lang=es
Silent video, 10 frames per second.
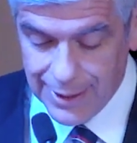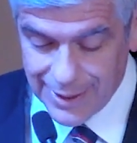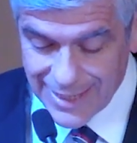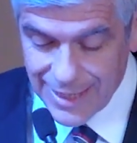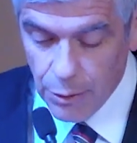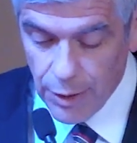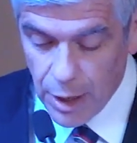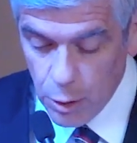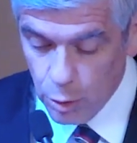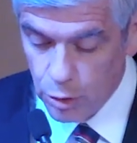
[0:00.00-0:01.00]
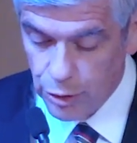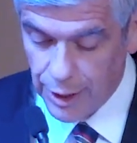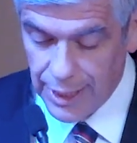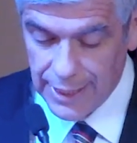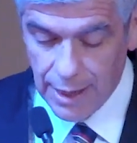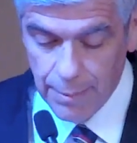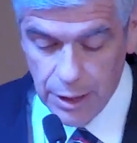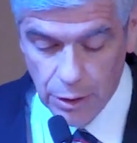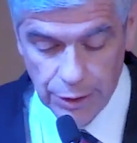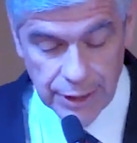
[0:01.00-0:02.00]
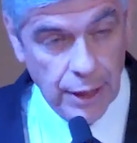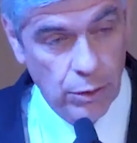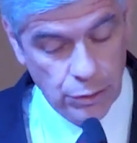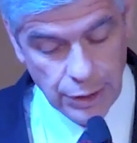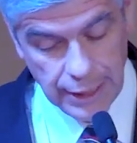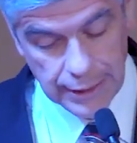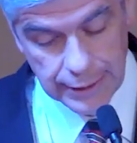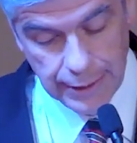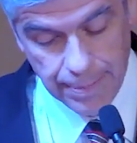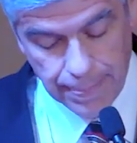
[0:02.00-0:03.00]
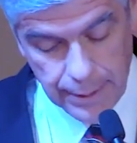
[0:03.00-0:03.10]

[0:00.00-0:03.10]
de ser una luz en el camino de este continente.